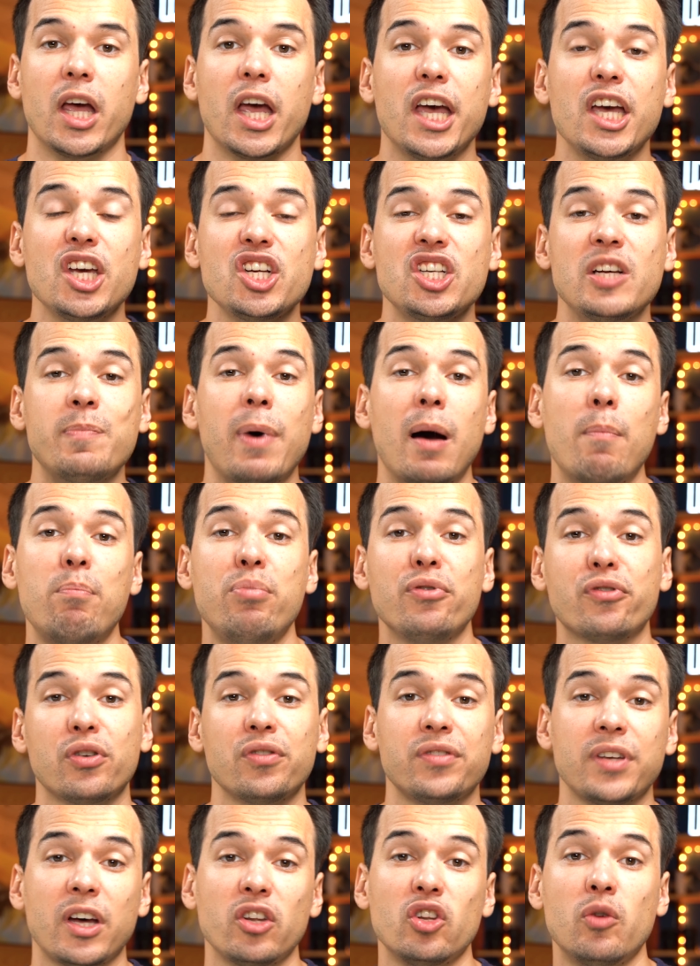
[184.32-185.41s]
Et j'ai pas plus
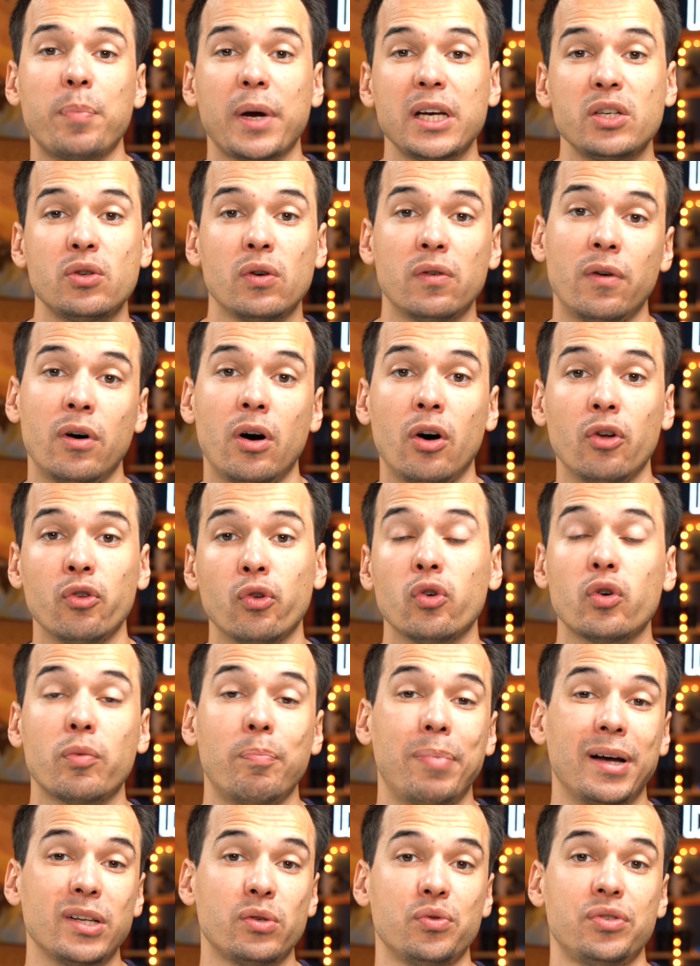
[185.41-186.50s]
que ça de prise au vent, donc
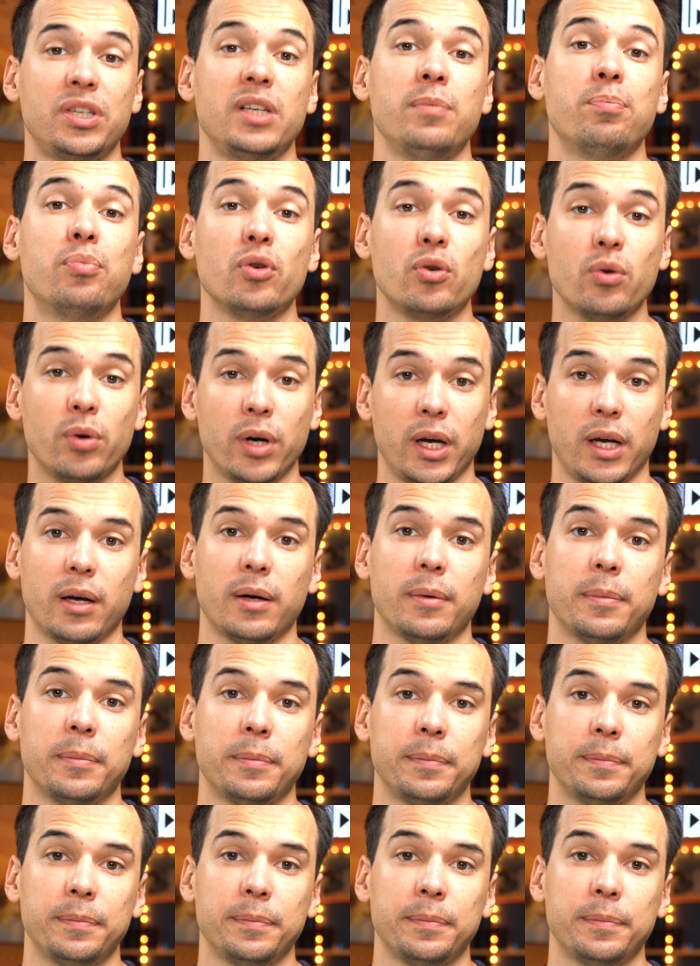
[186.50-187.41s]
pas de souci pour courir.